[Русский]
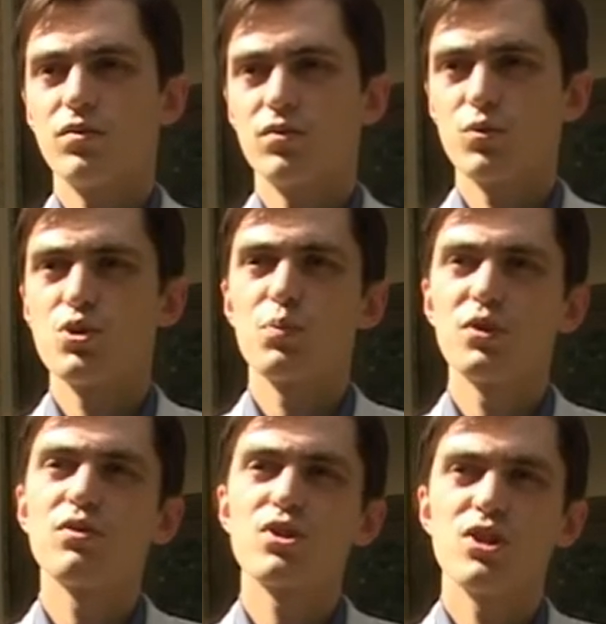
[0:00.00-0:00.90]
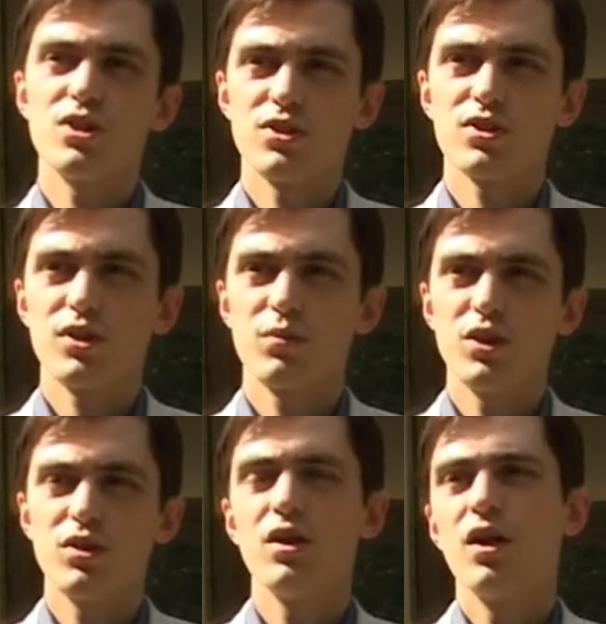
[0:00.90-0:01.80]
в случае подтверждения этих
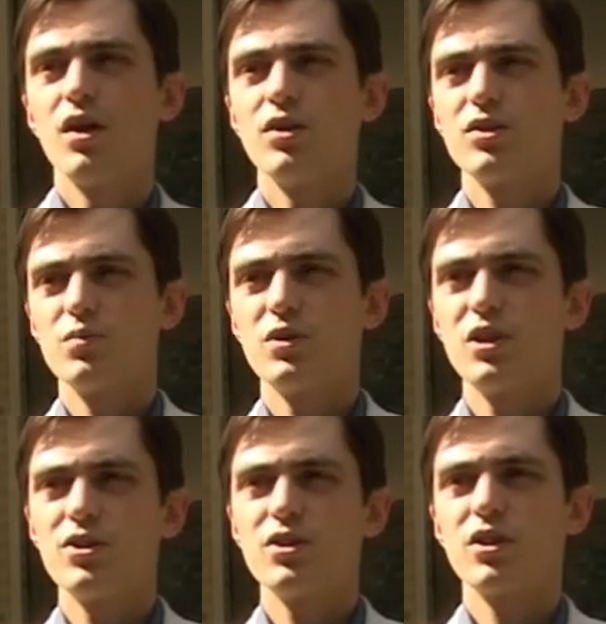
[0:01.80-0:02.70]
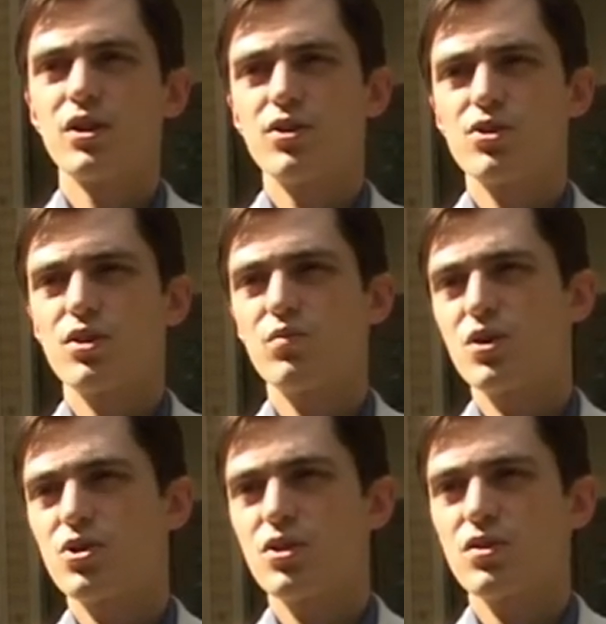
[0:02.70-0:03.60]
сомнений незамедлительно, конечно,
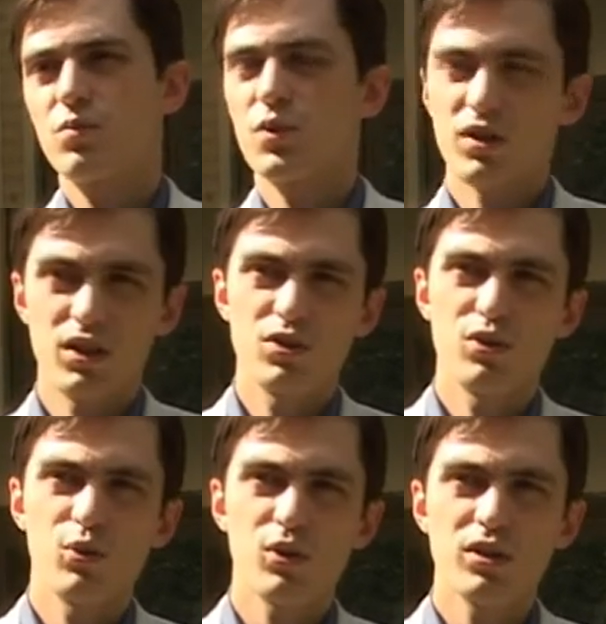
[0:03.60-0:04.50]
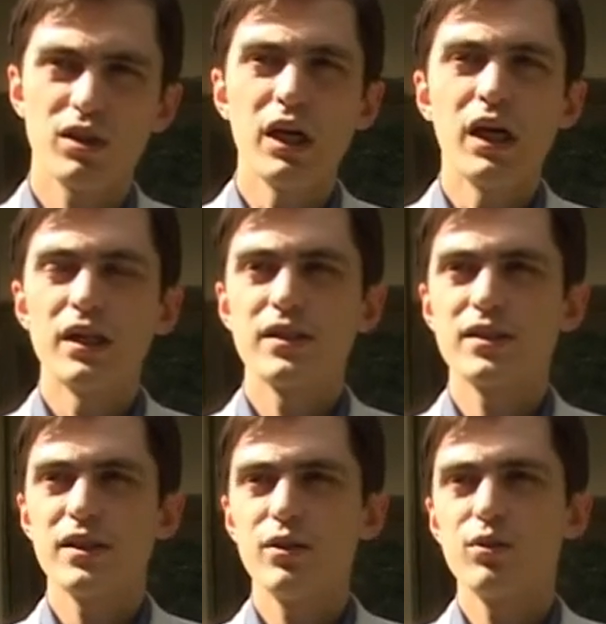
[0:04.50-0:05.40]
обращаться в правоохранительные органы с
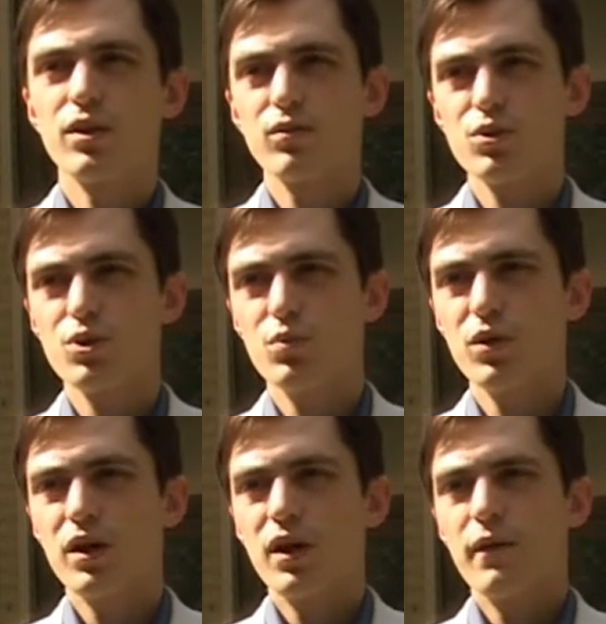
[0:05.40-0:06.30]
целью того, чтобы